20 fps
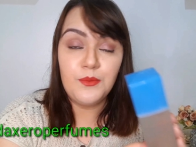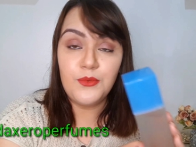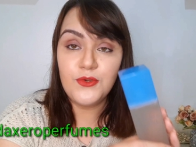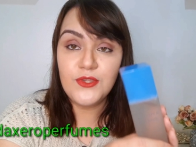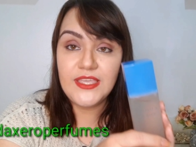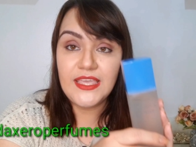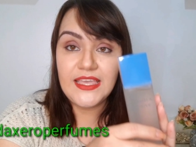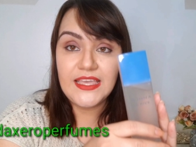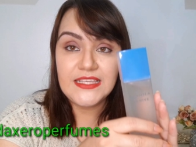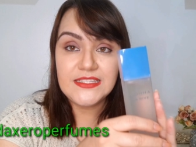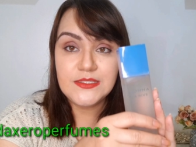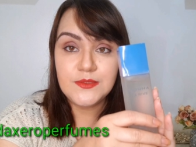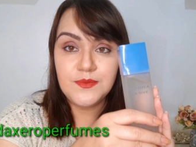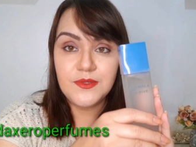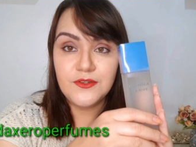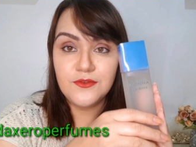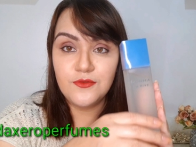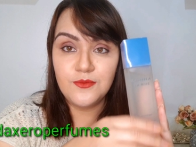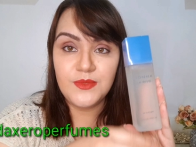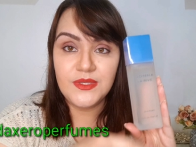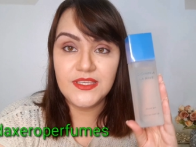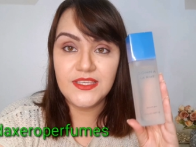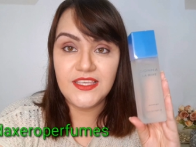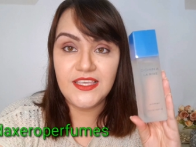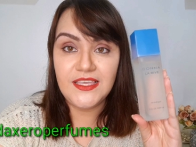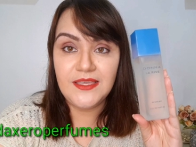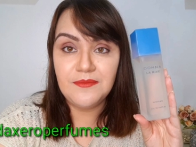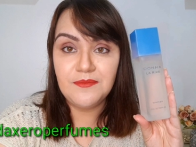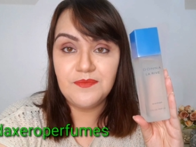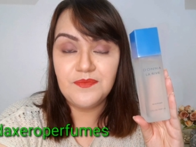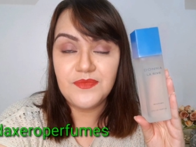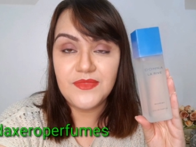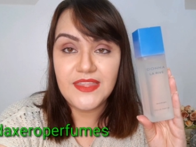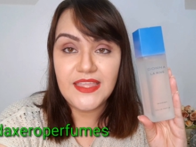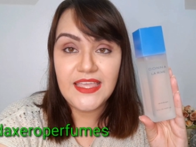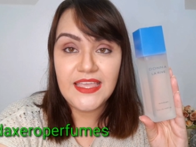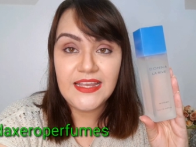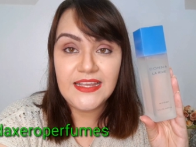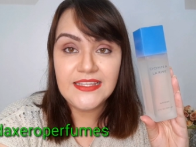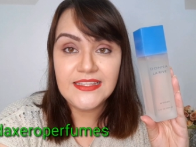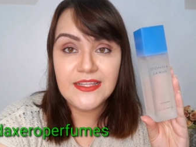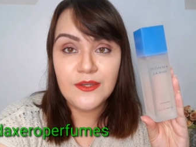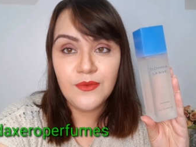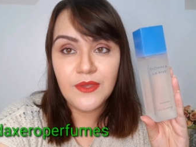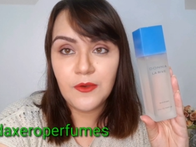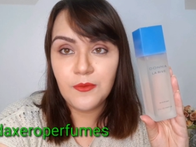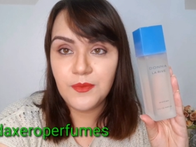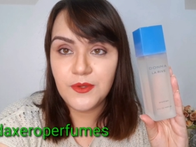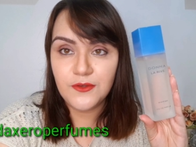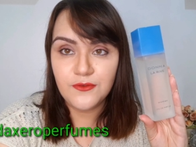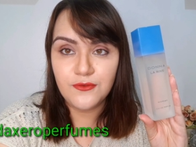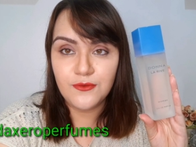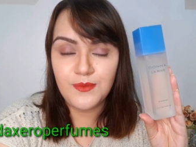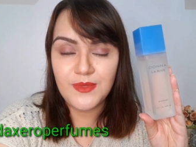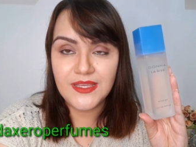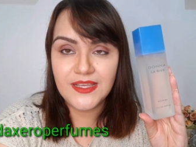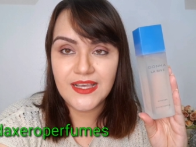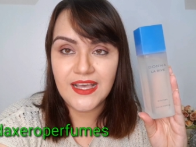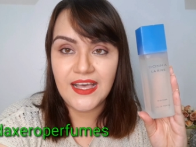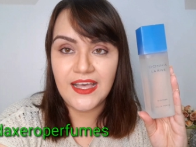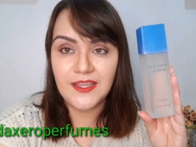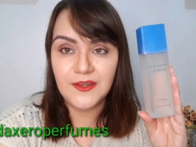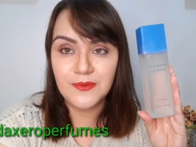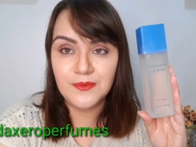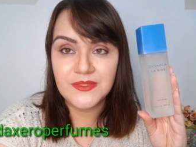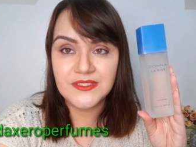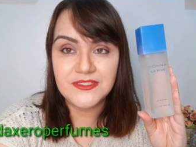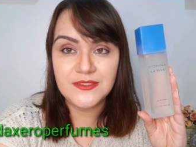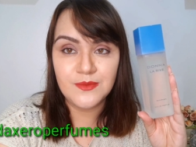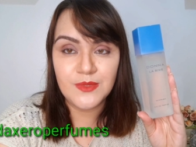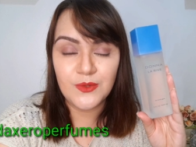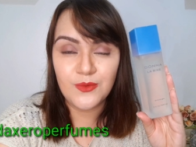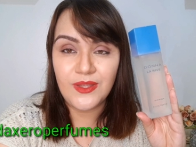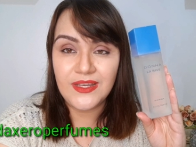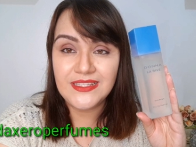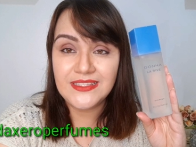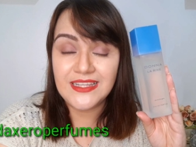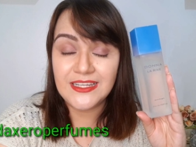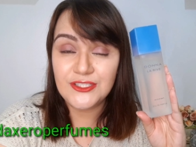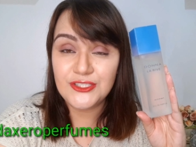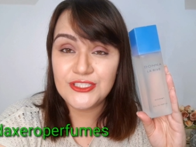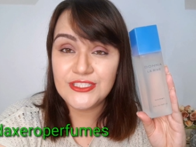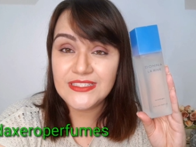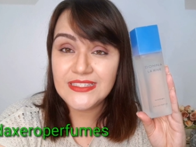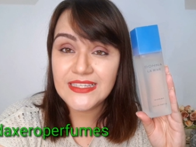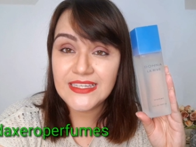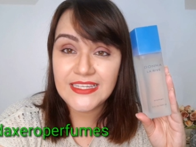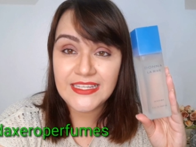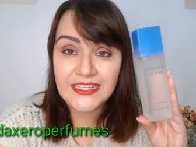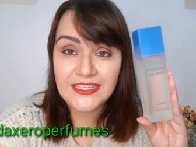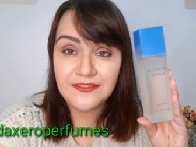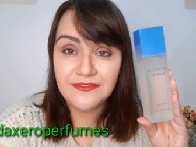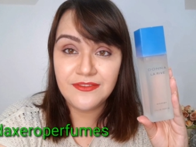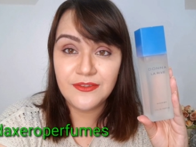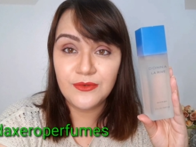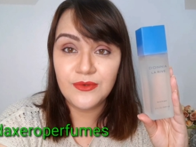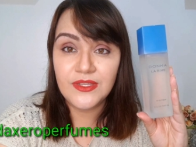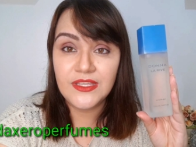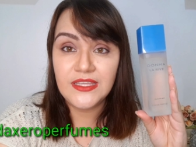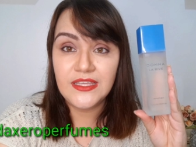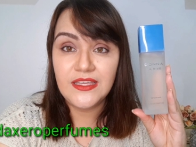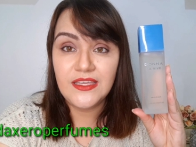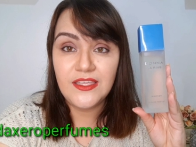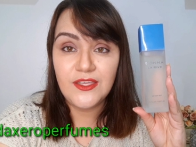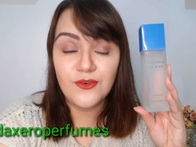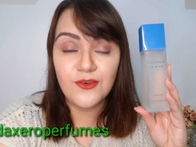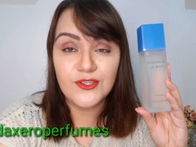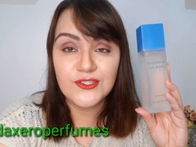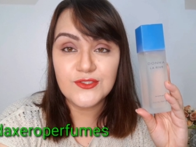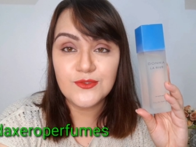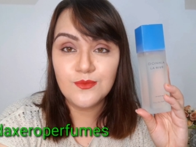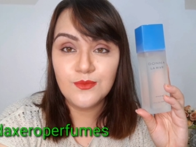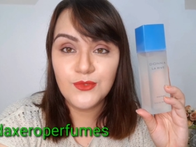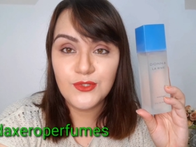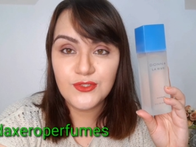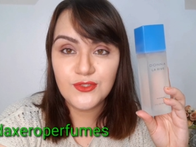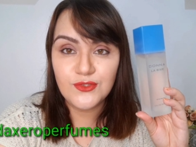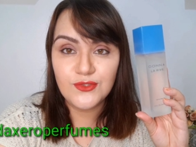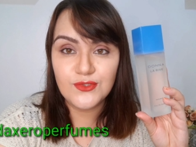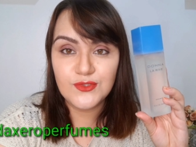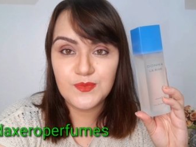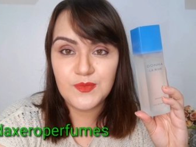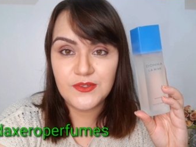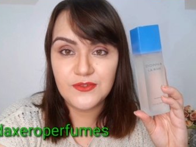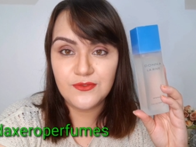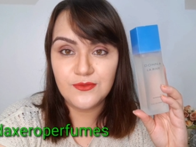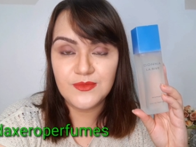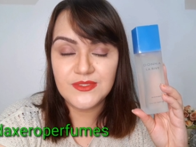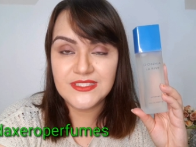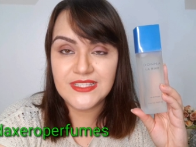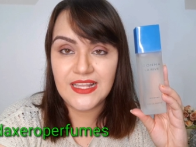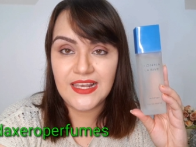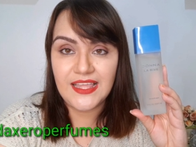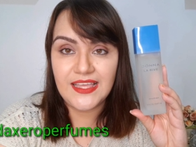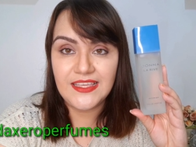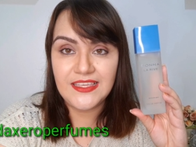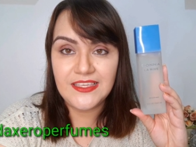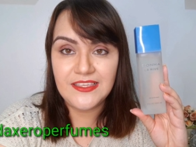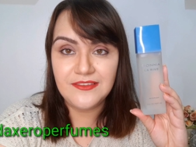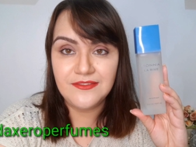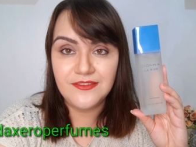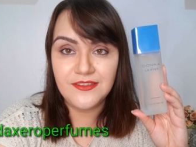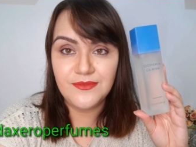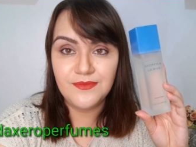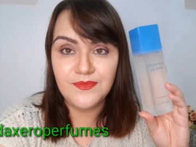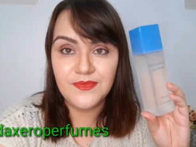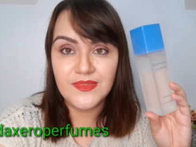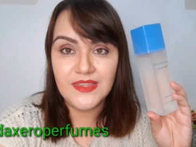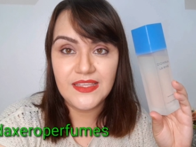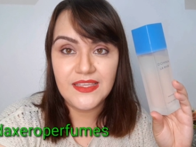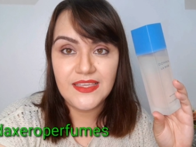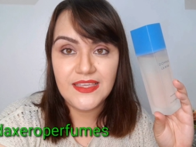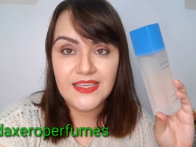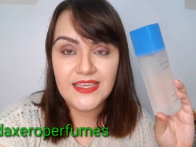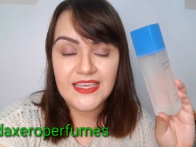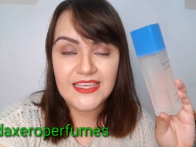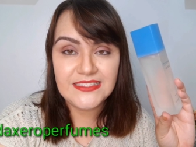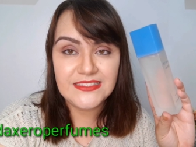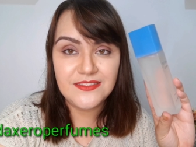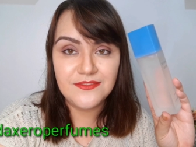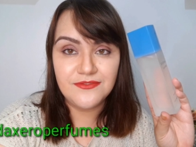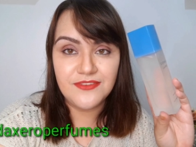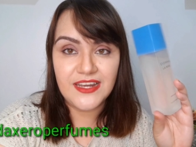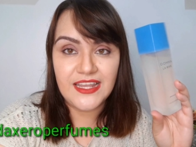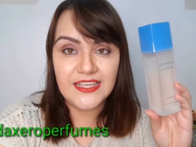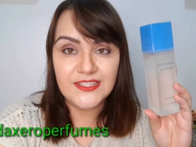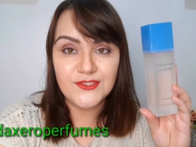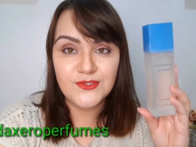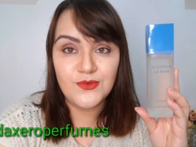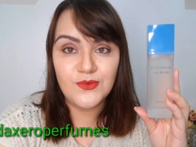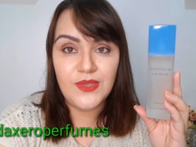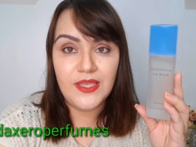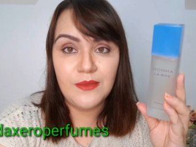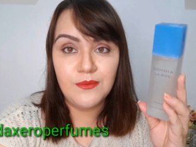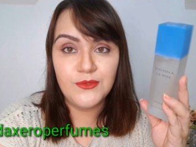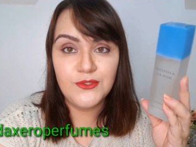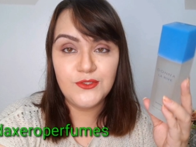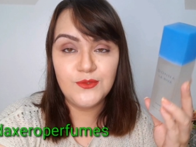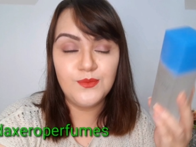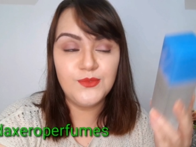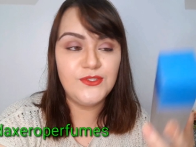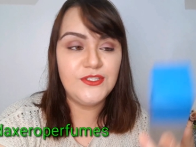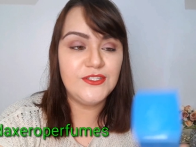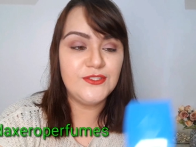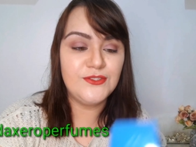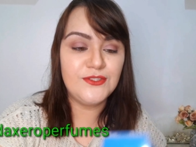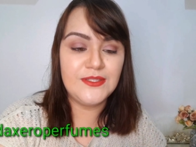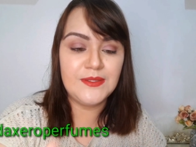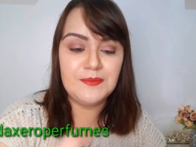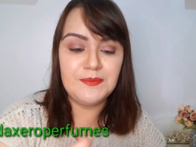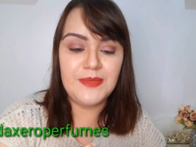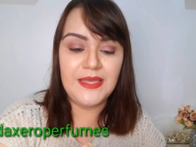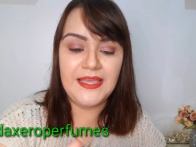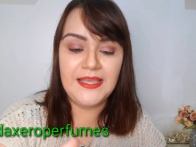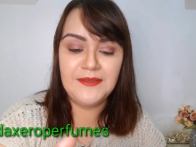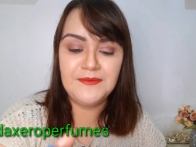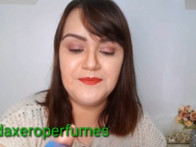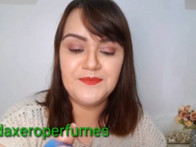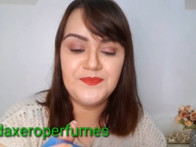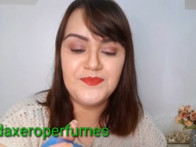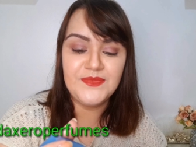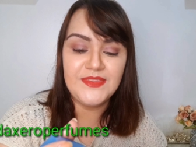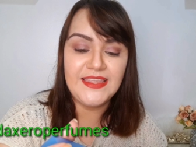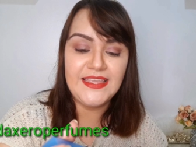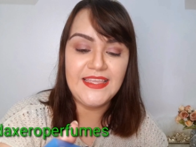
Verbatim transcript: Porque esse perfume aqui, ele não é um perfume caro, mas tem uma qualidade incrível. Eu gosto muito dos perfumes da La Rive. Esse frasco é muito bonito também.